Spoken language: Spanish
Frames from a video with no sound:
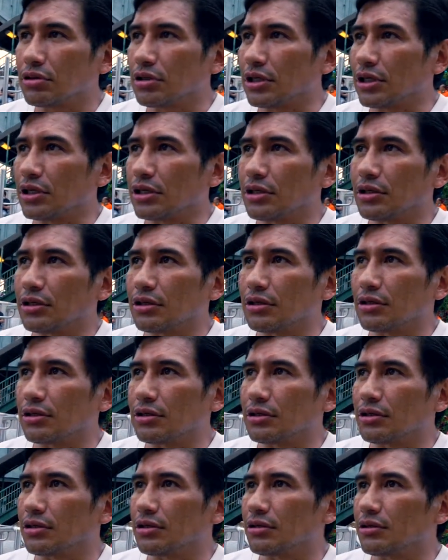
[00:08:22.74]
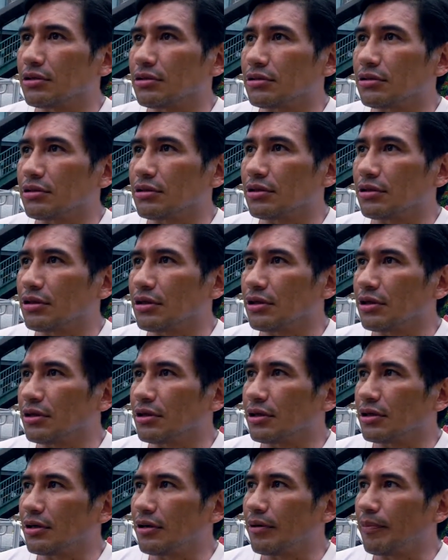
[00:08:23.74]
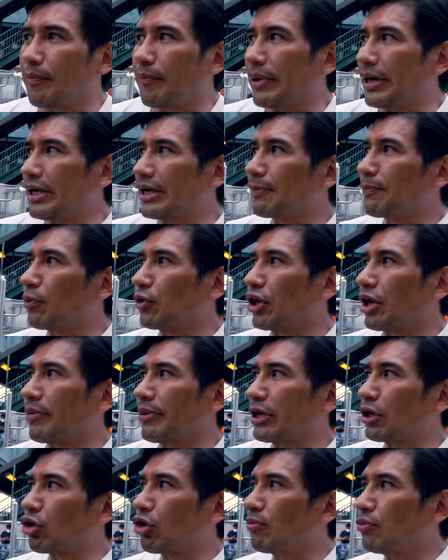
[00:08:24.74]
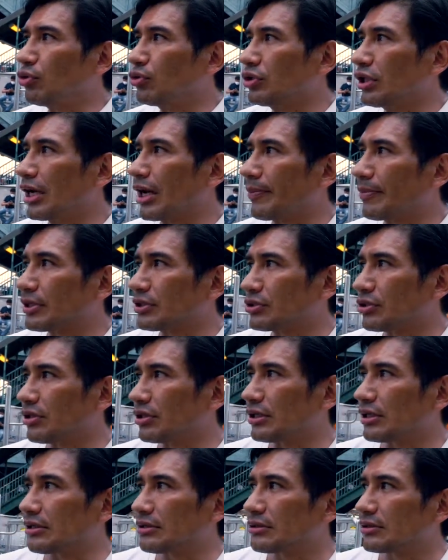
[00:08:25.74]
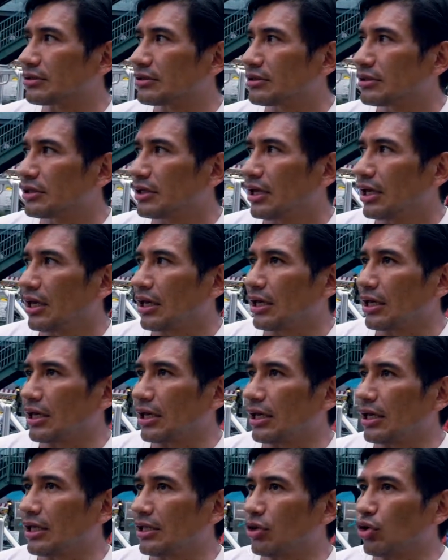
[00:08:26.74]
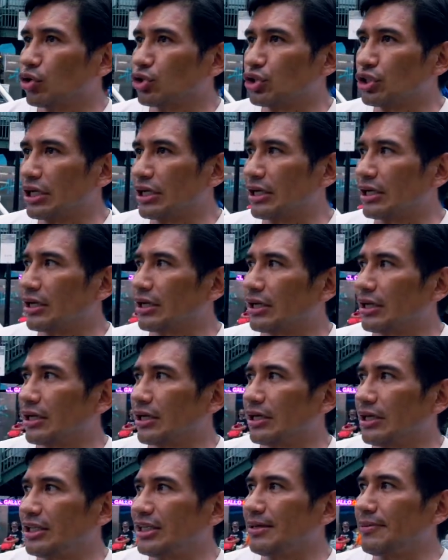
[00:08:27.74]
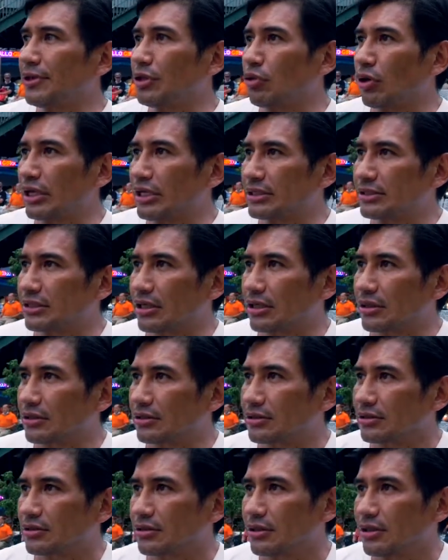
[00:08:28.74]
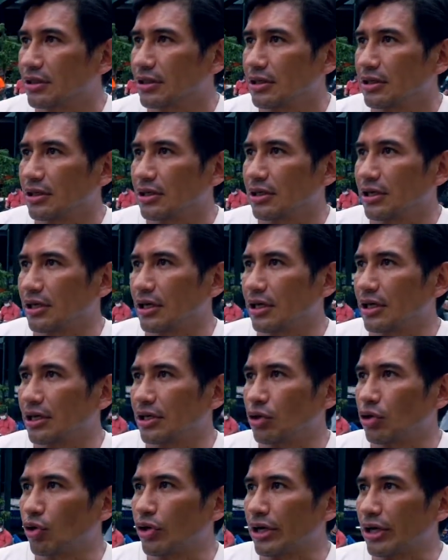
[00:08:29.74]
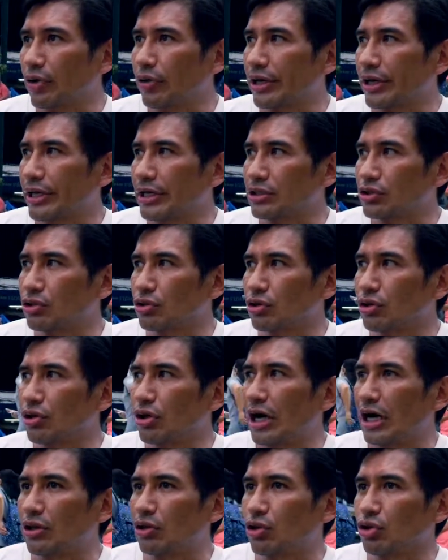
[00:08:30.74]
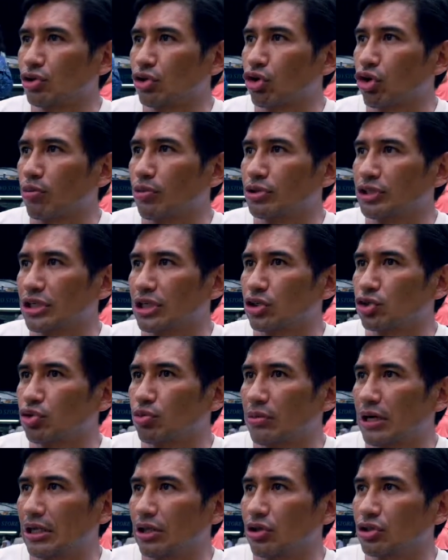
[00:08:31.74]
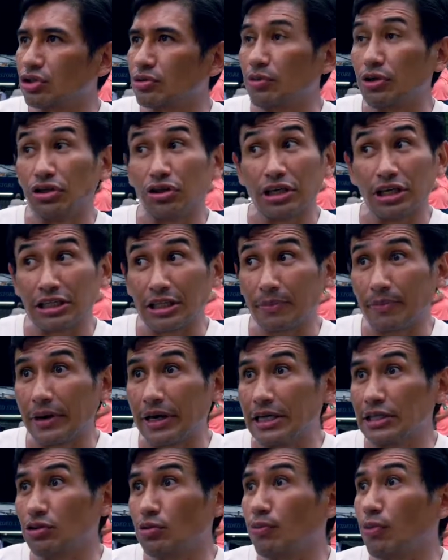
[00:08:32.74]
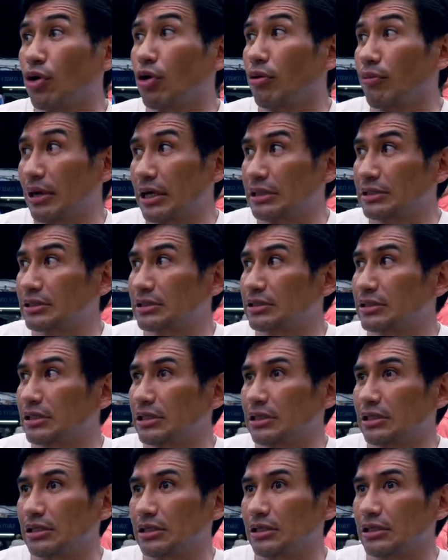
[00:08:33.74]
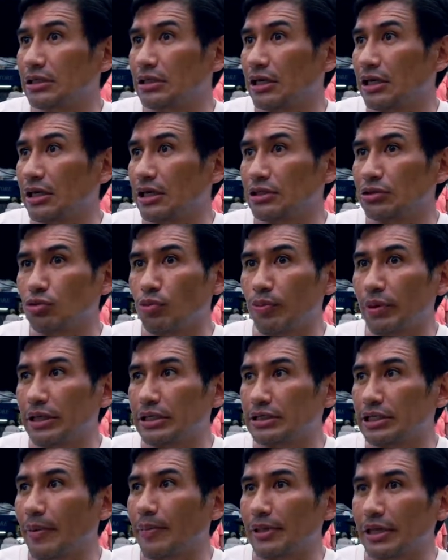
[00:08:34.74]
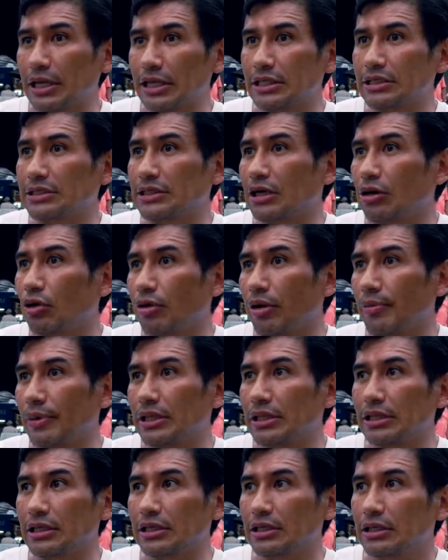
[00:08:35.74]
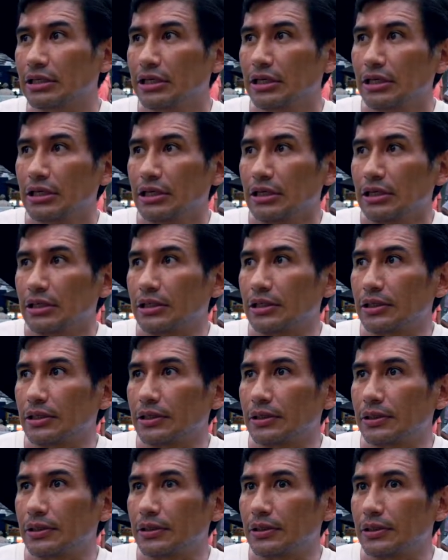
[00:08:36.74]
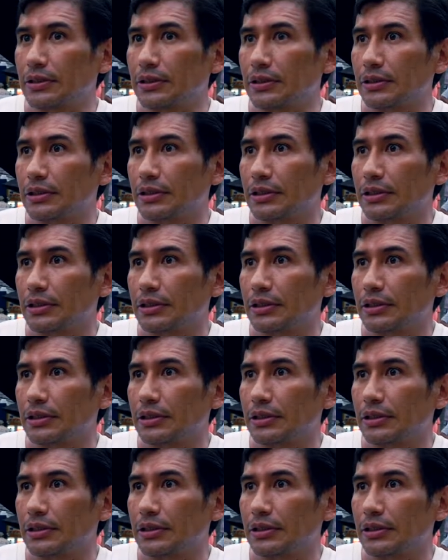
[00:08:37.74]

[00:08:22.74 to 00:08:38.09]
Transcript: eh, ver por el bien común de la persona, no ser individualista. Eh, yo creo que eso a nosotros como seres humanos, bueno, y este país un poco más, eh, que es un país capitalista, obviamente, eh,